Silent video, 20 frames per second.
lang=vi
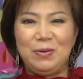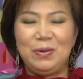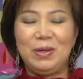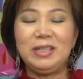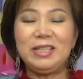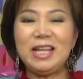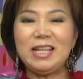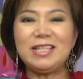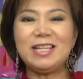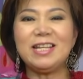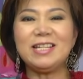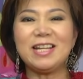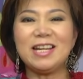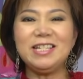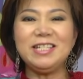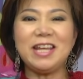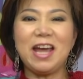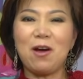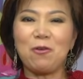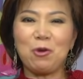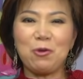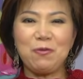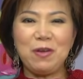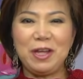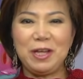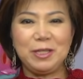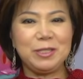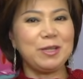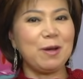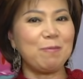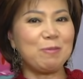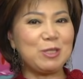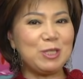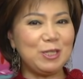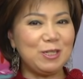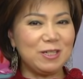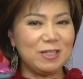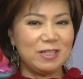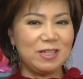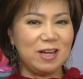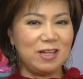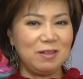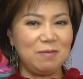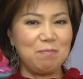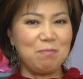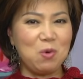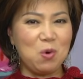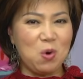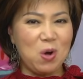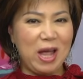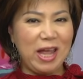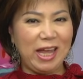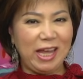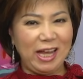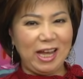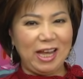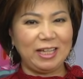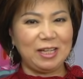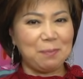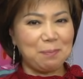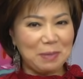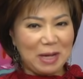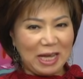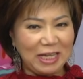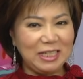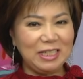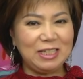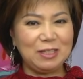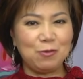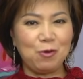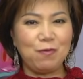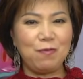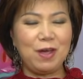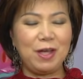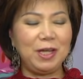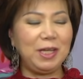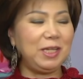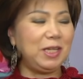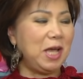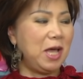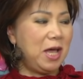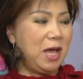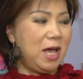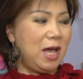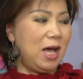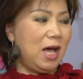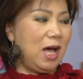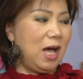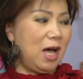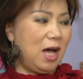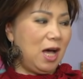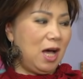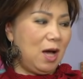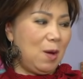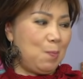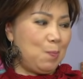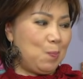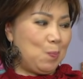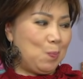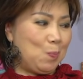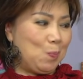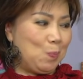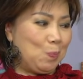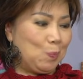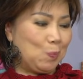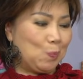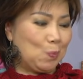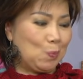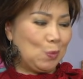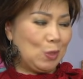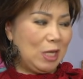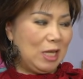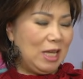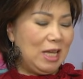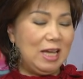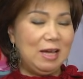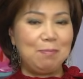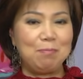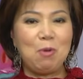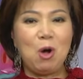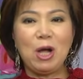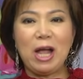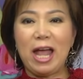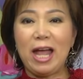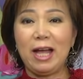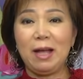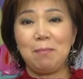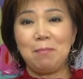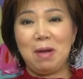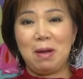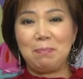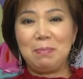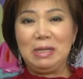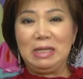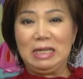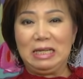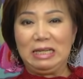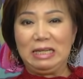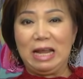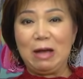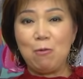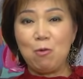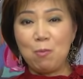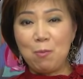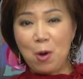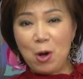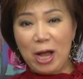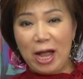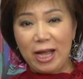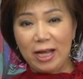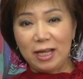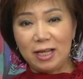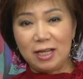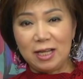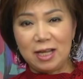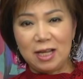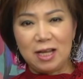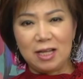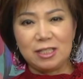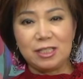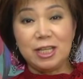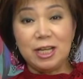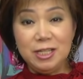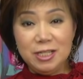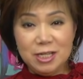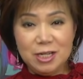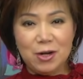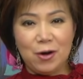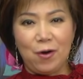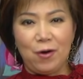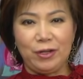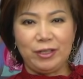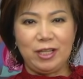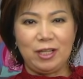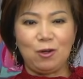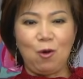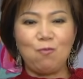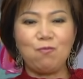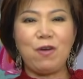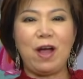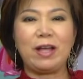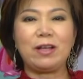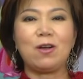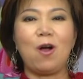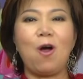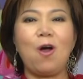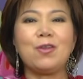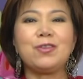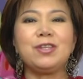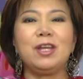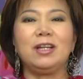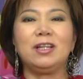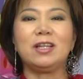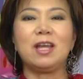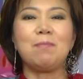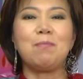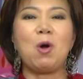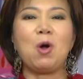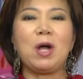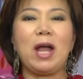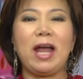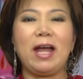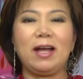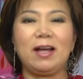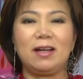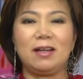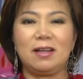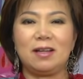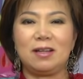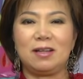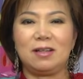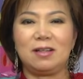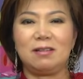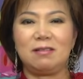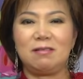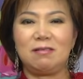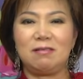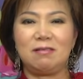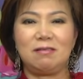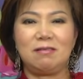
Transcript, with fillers: Em Thi xin kính chào quý vị trong chương trình mùa hè năm nay thưa quý vị à, Món ăn mà mình nấu món ăn à, chính rồi thì cũng phải có những cái món ăn à,